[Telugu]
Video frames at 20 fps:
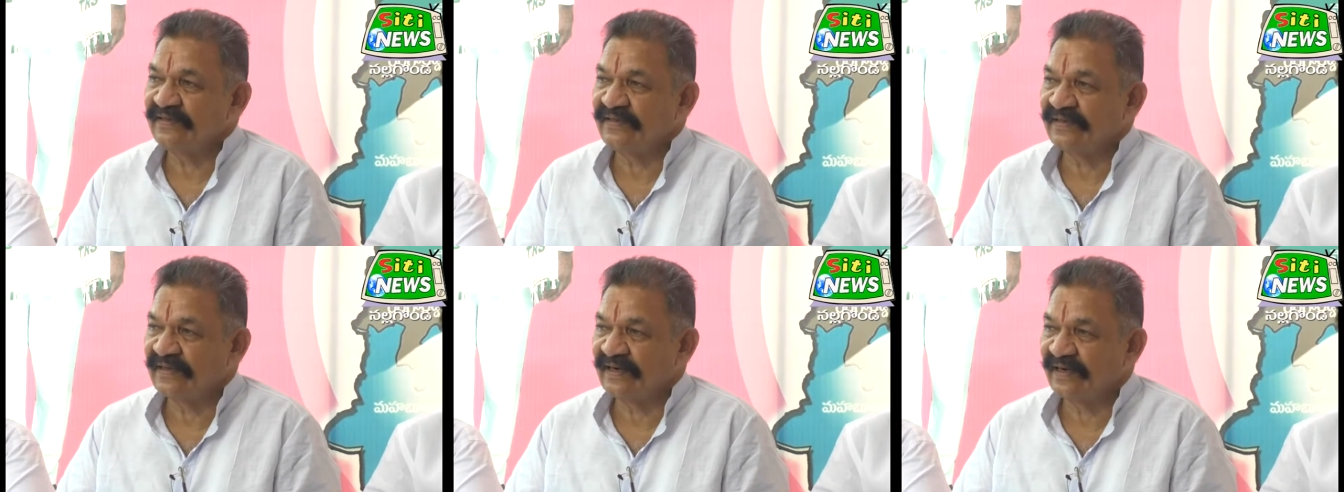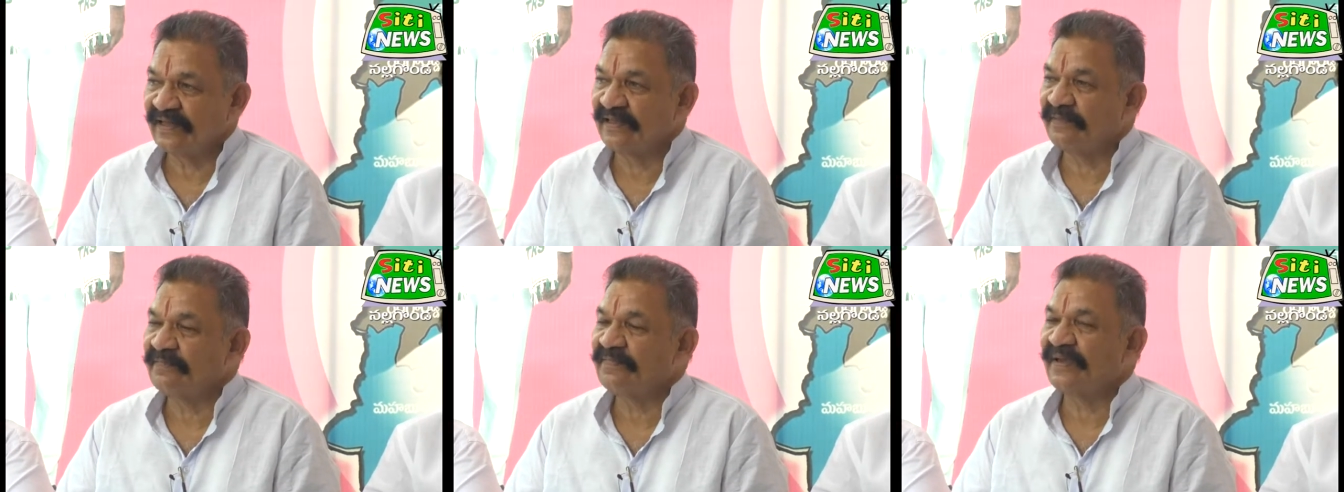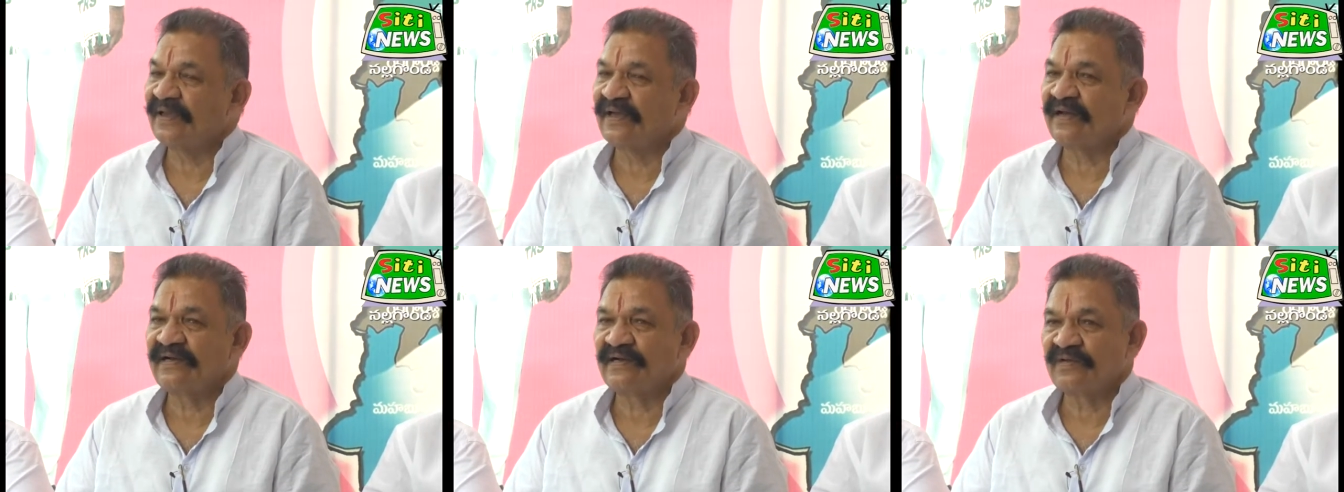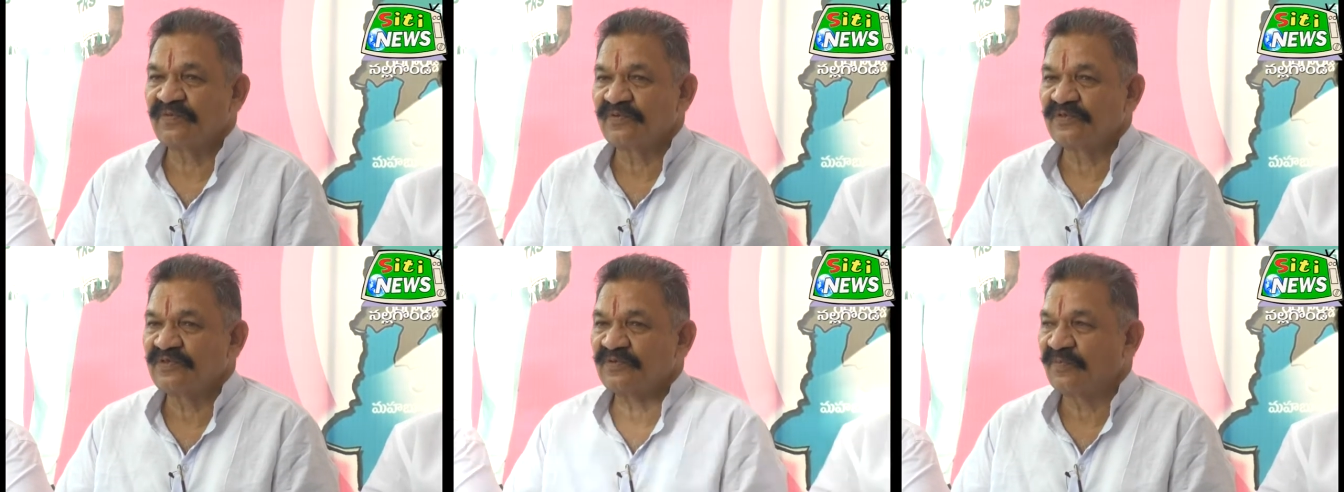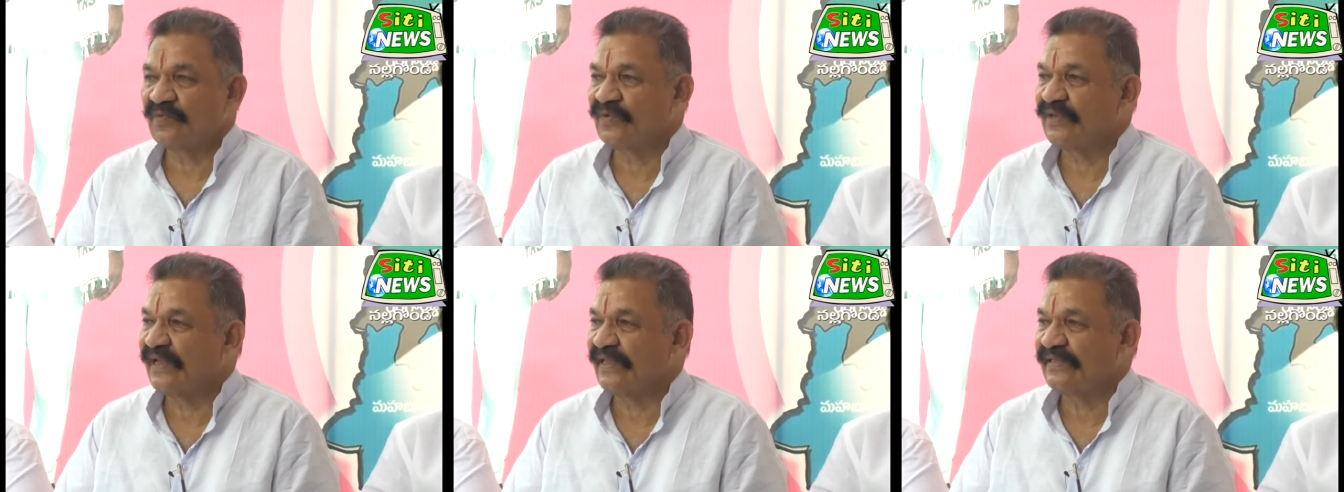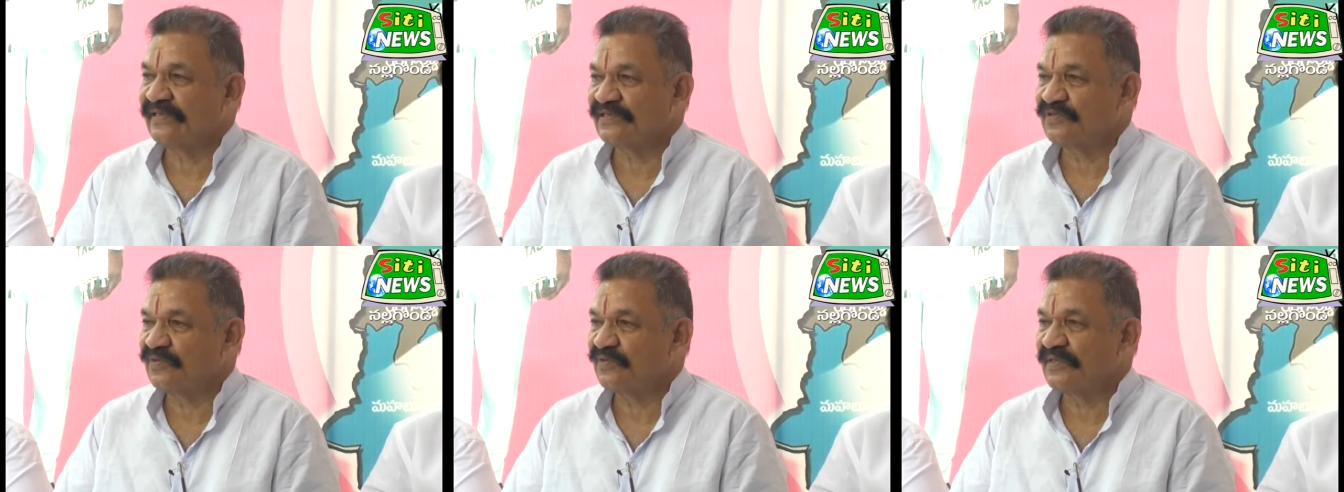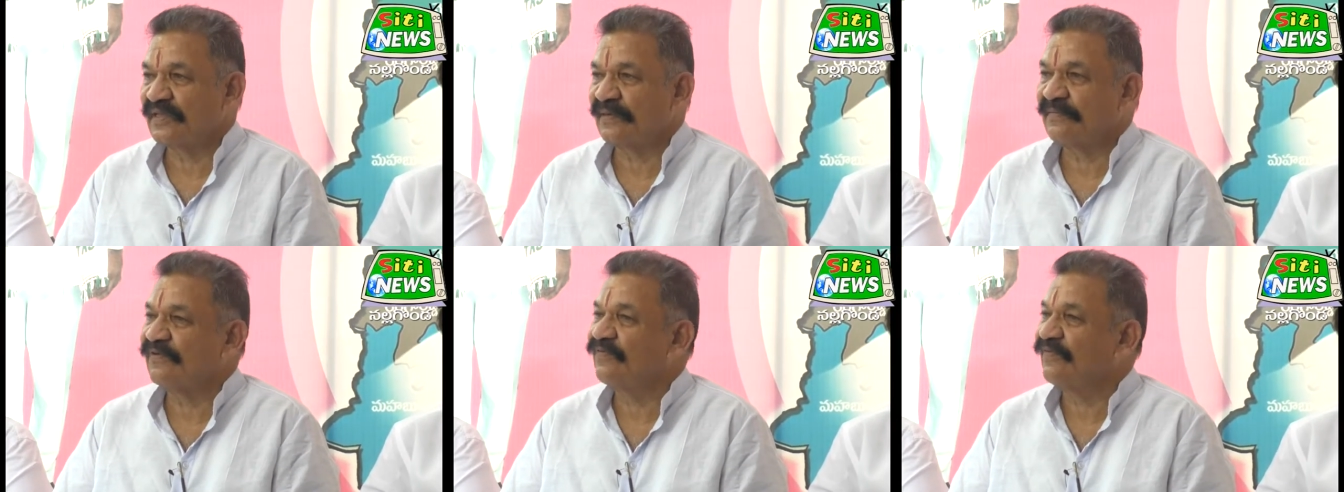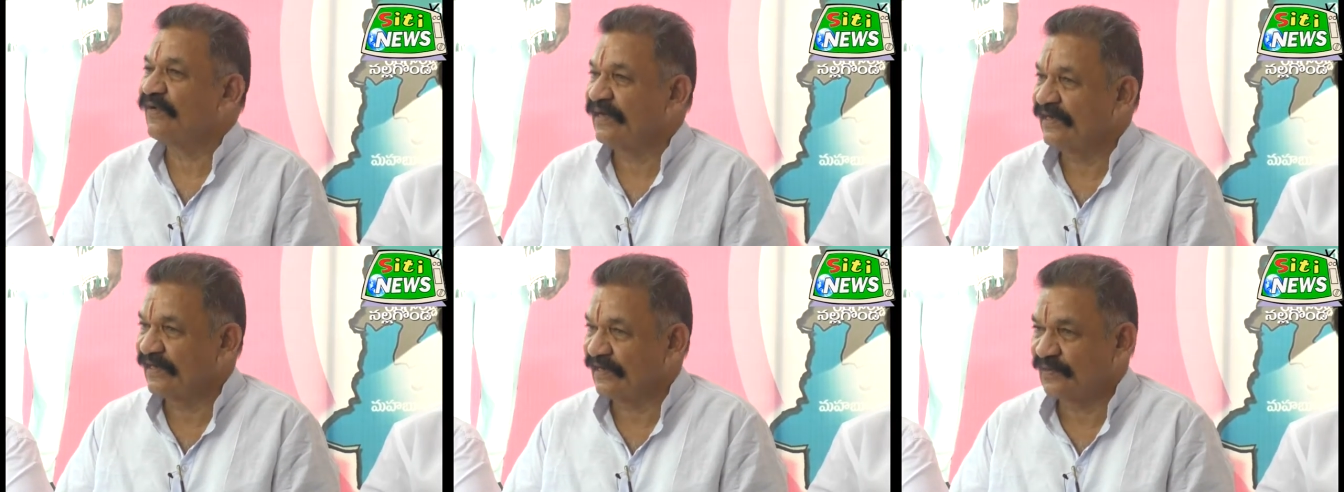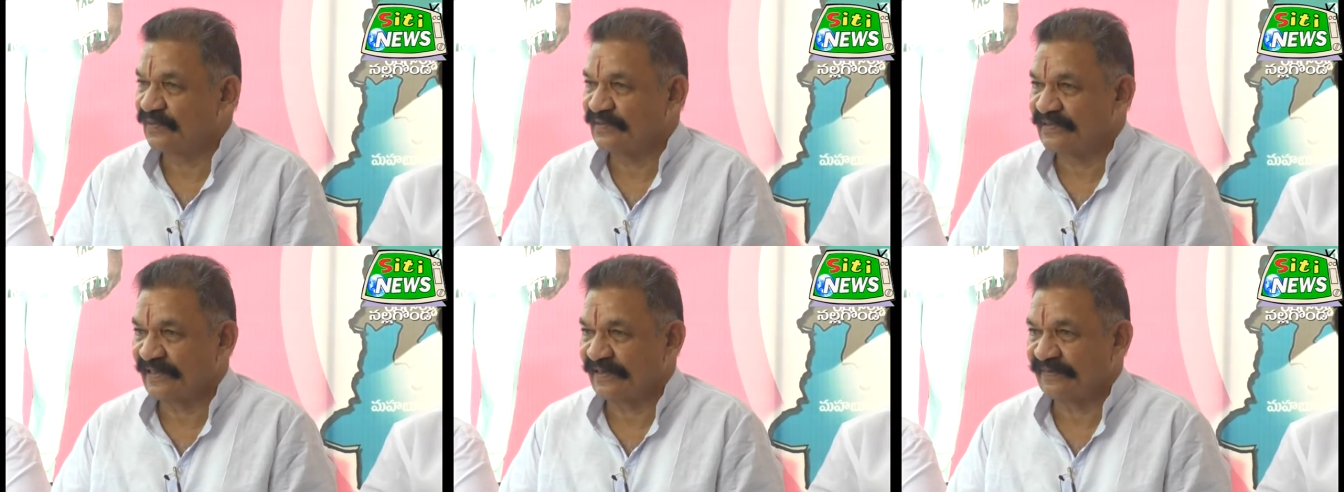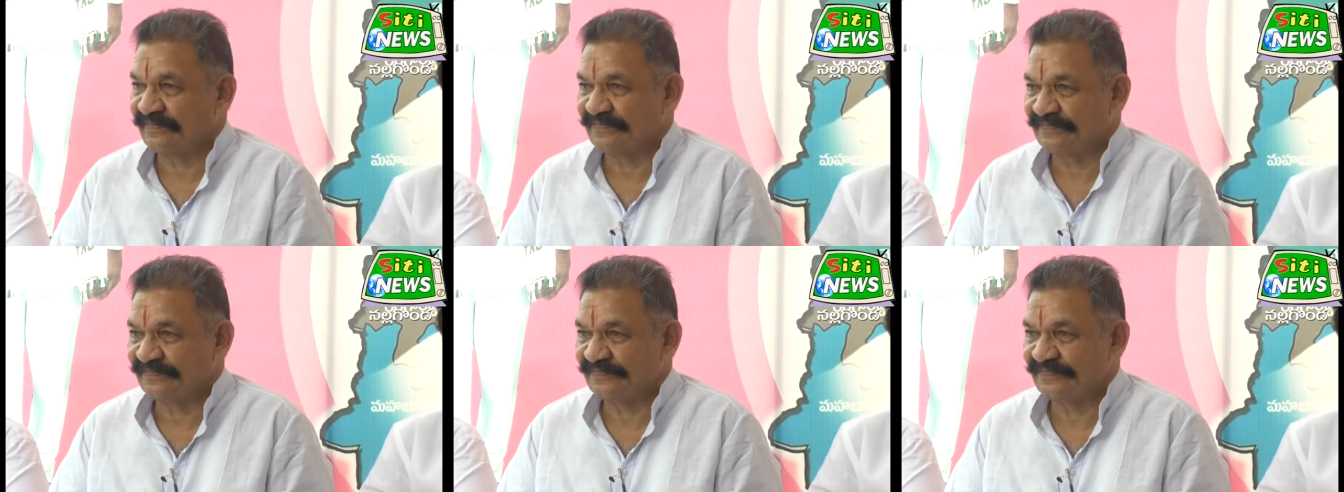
ఇక్కడ ఎంపీ గారింటికి వచ్చి భోజనాలు చేసి చూద్దామని వాళ్ళు వచ్చారు